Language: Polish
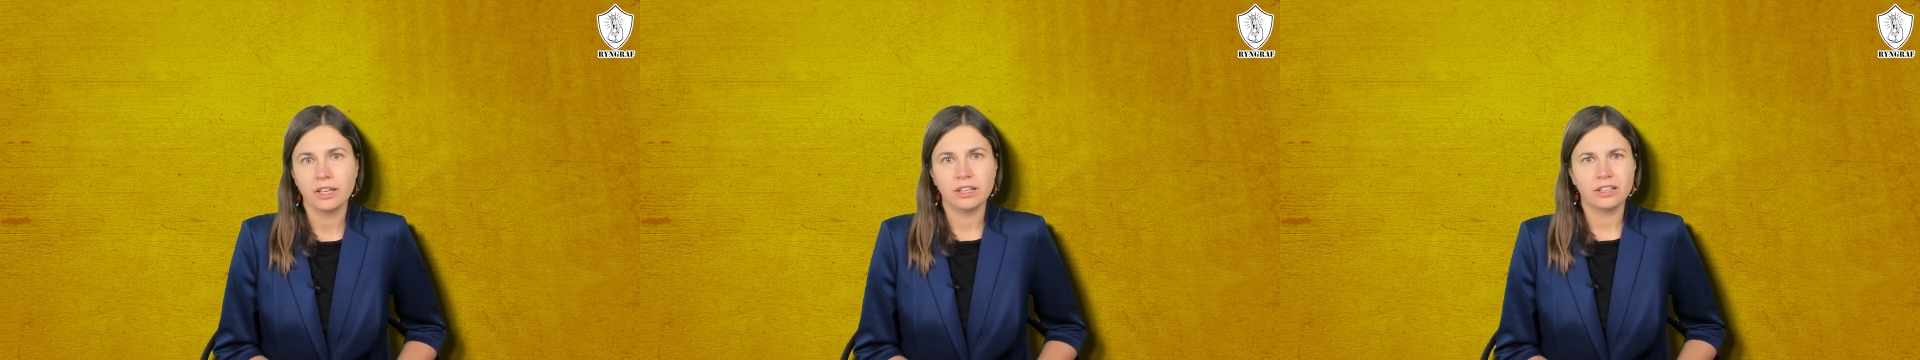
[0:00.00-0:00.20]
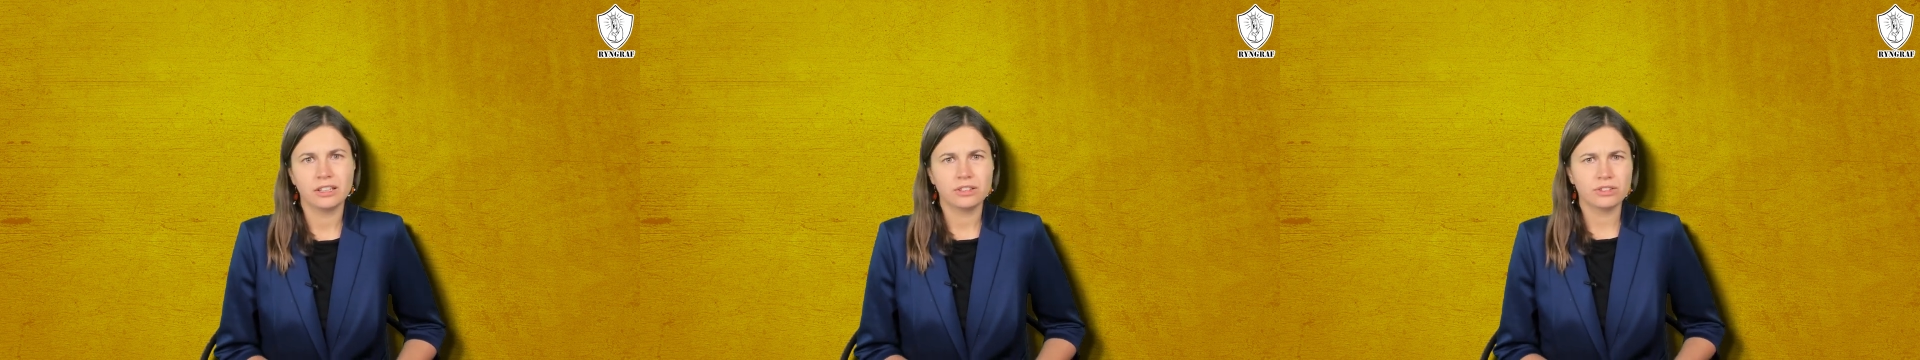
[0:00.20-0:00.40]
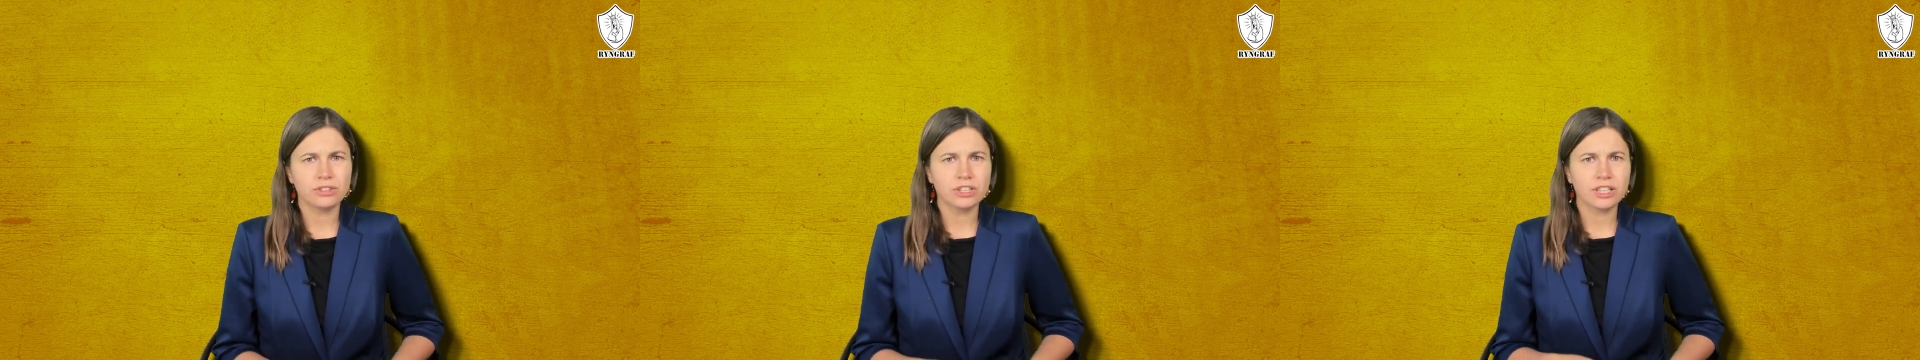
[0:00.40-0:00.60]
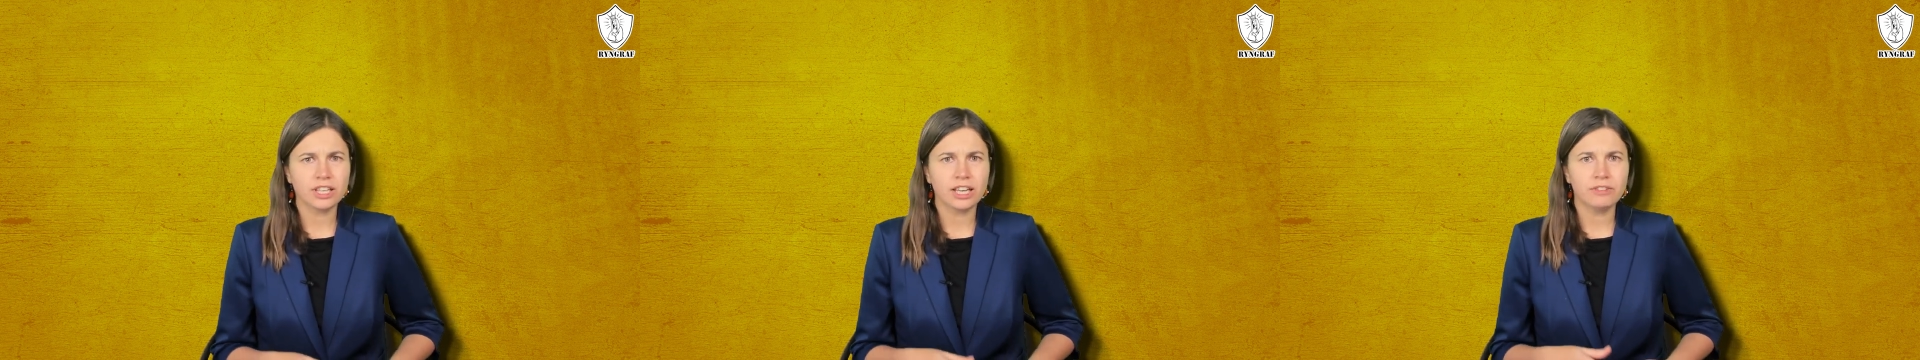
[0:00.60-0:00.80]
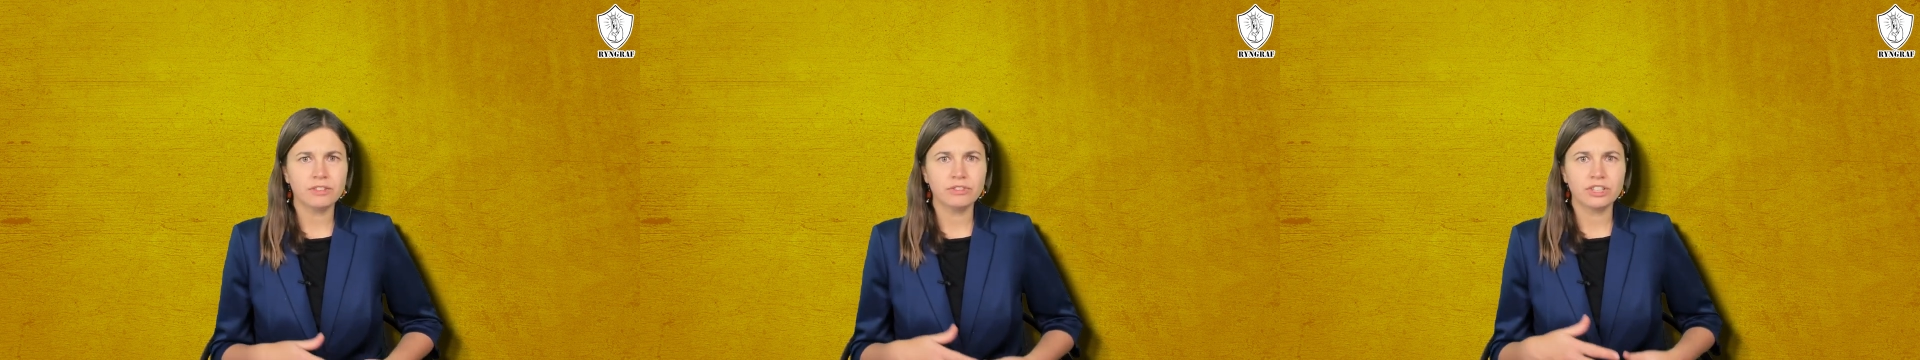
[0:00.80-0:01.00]
I co
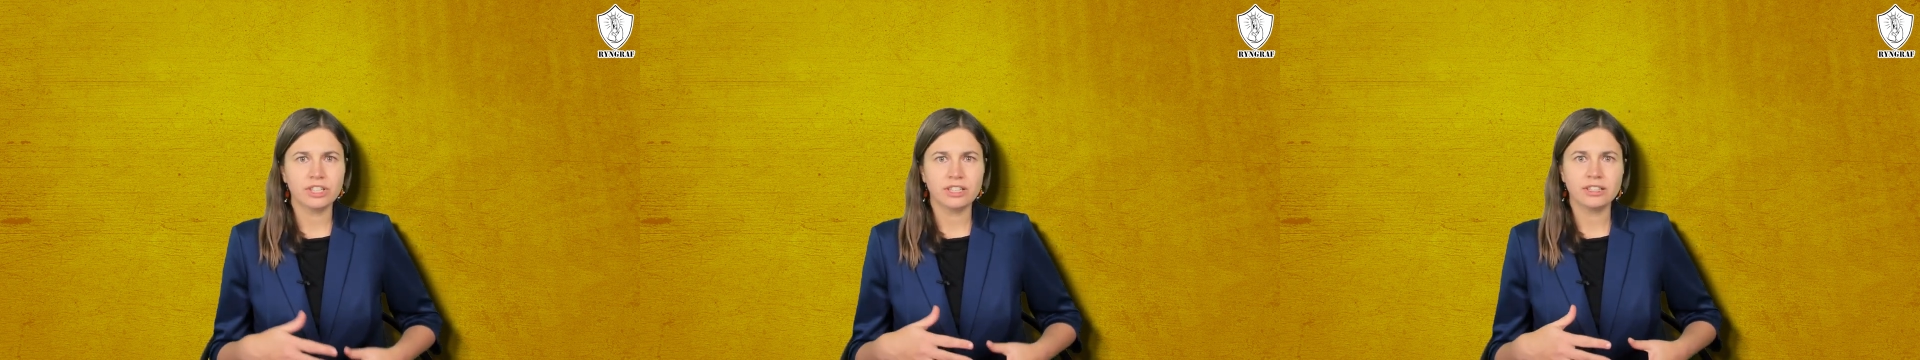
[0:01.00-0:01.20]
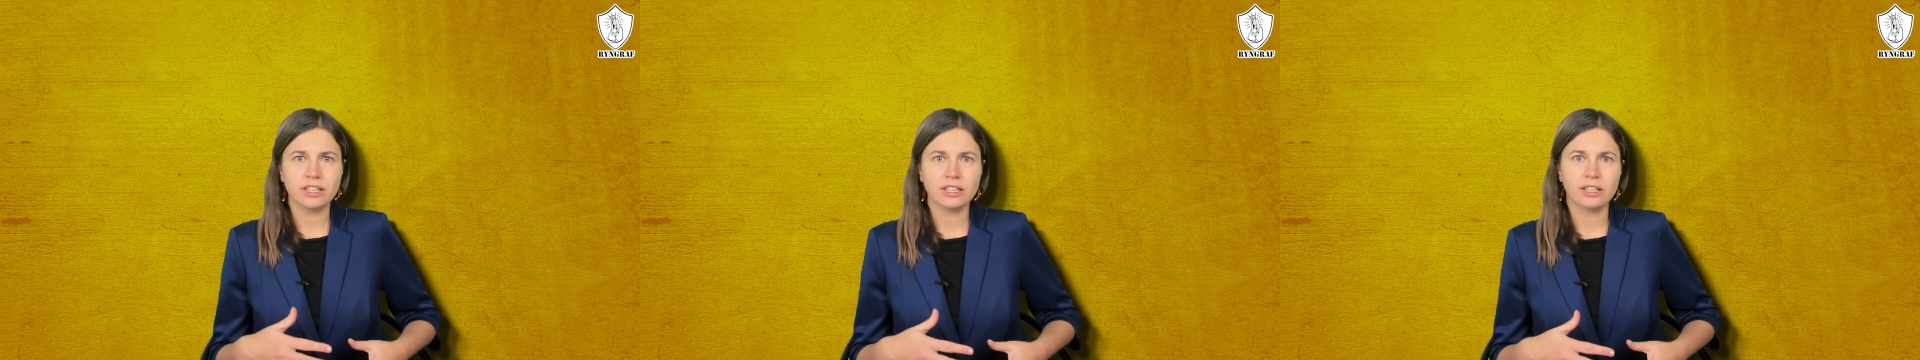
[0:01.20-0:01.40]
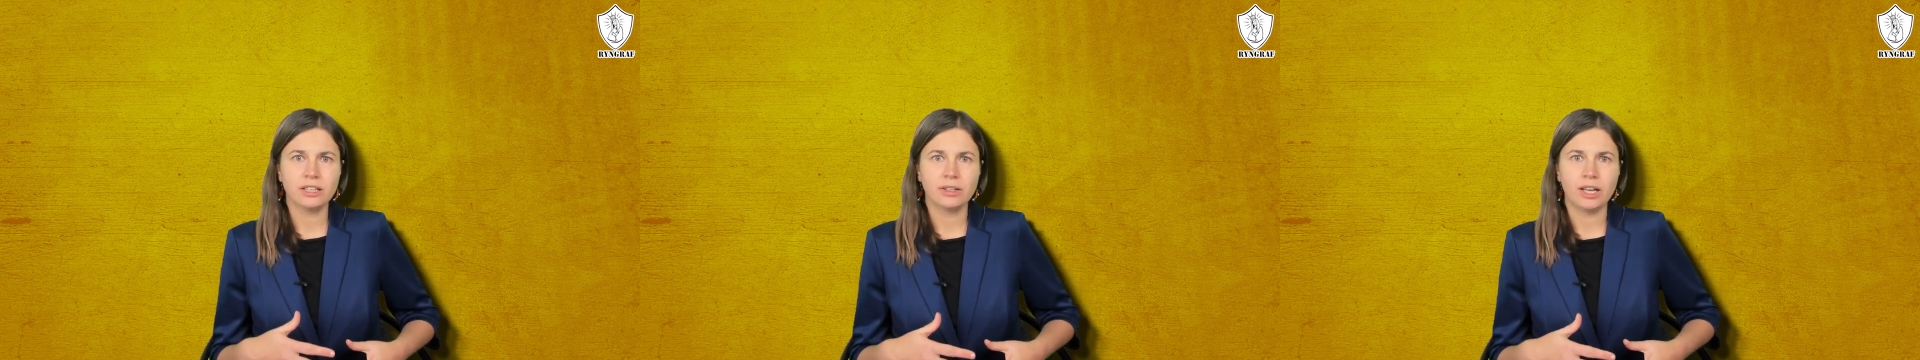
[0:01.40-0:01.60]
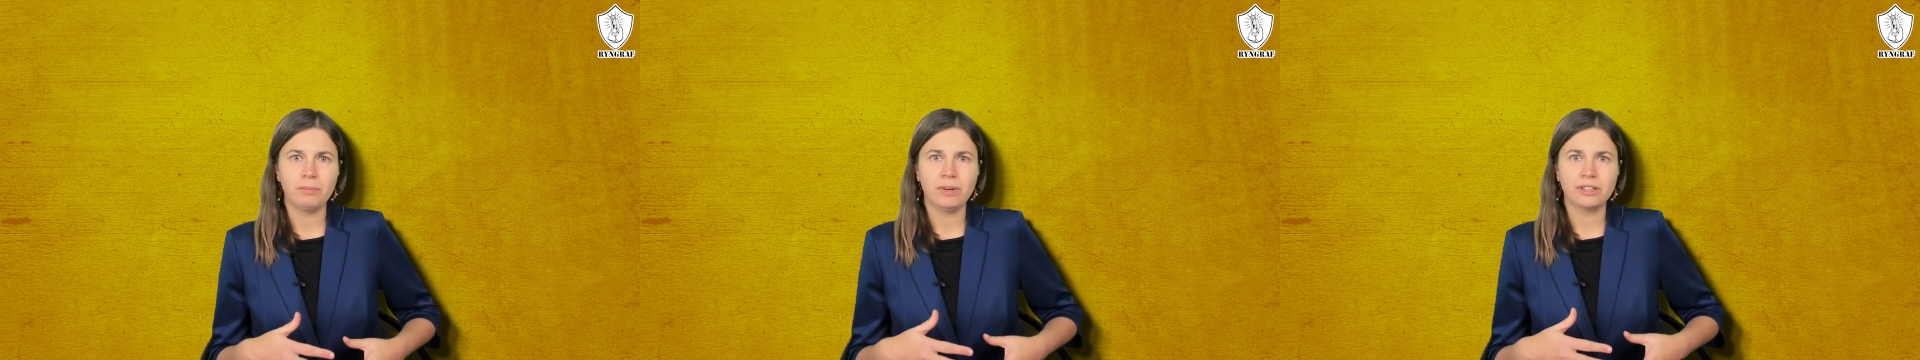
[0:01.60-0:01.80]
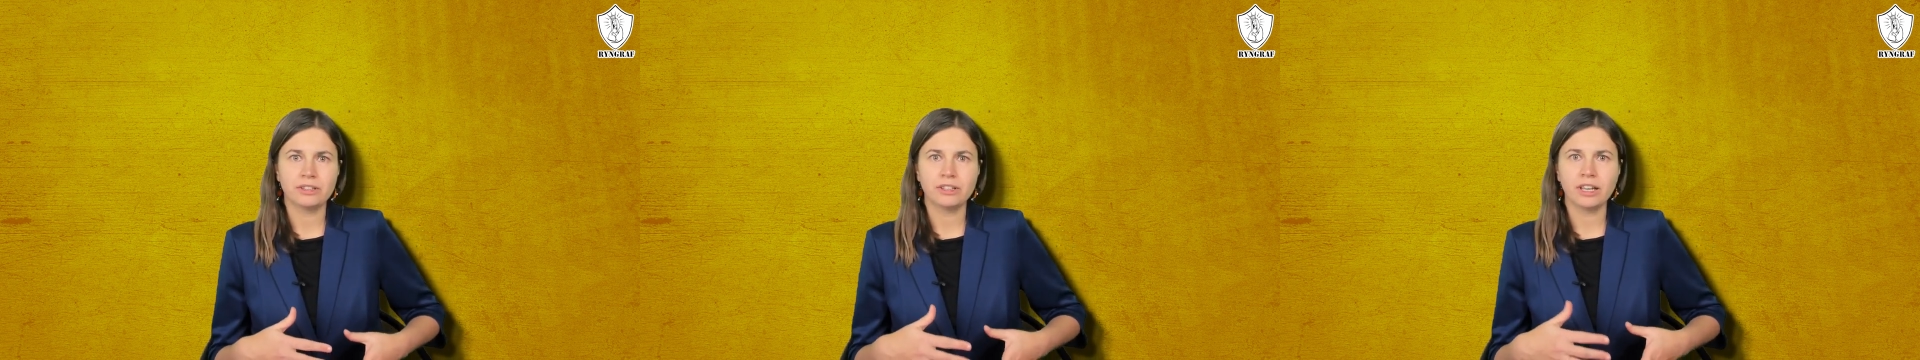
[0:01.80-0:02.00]
ciekawe, w czasach
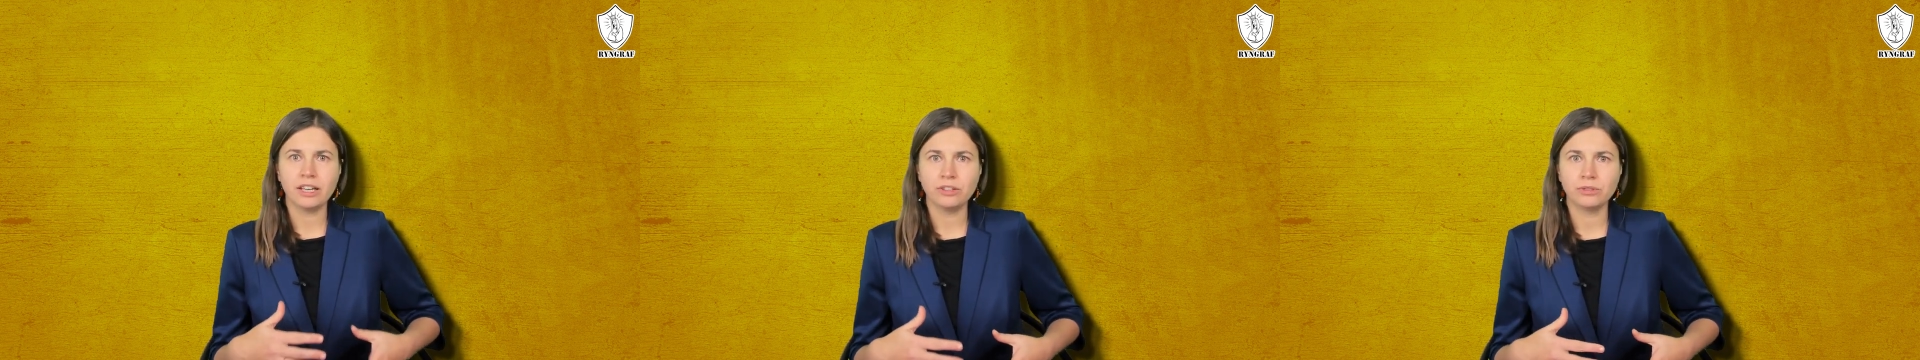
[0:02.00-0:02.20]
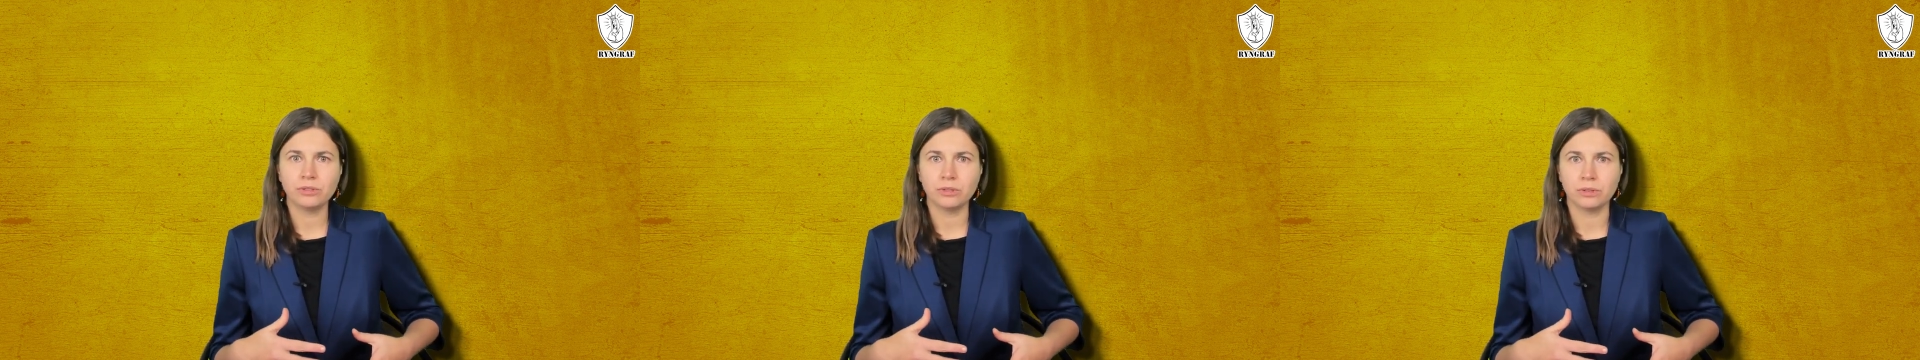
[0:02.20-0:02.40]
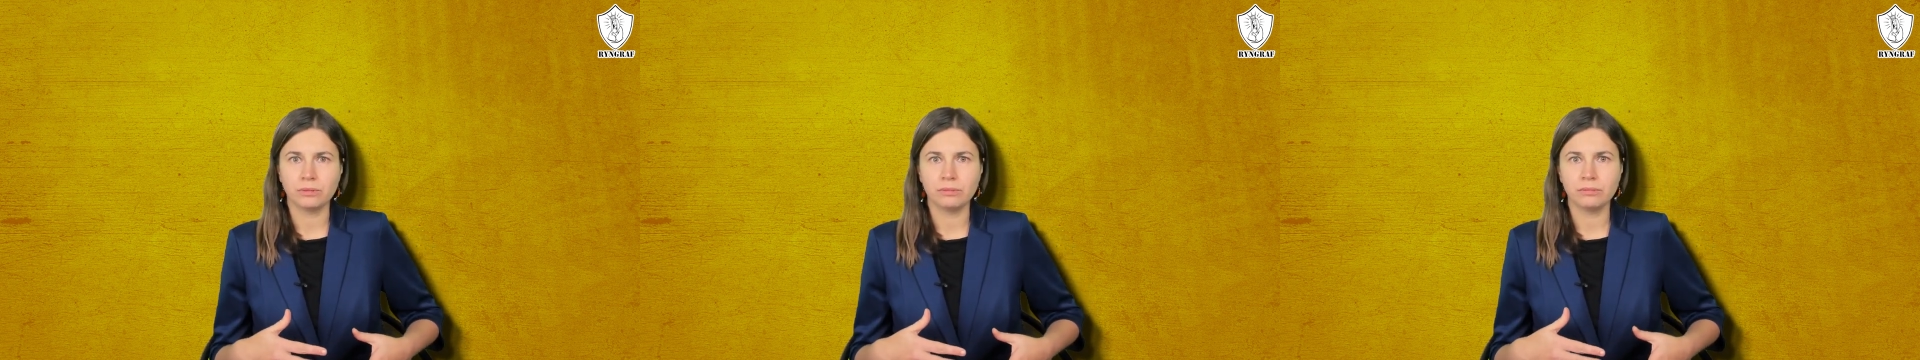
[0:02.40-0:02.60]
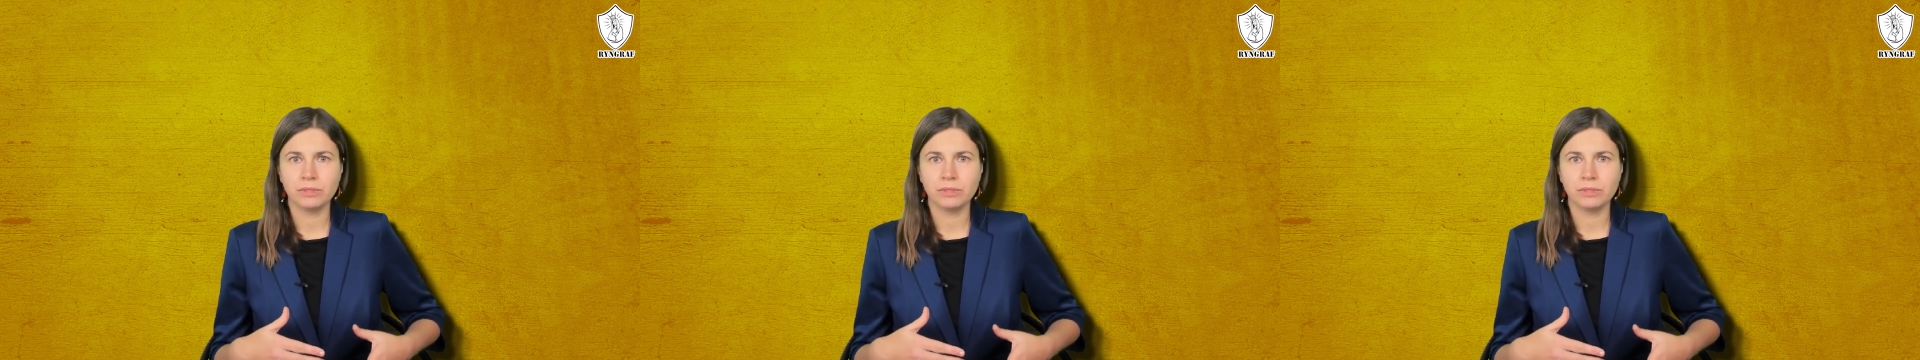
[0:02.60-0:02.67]
apartheidu,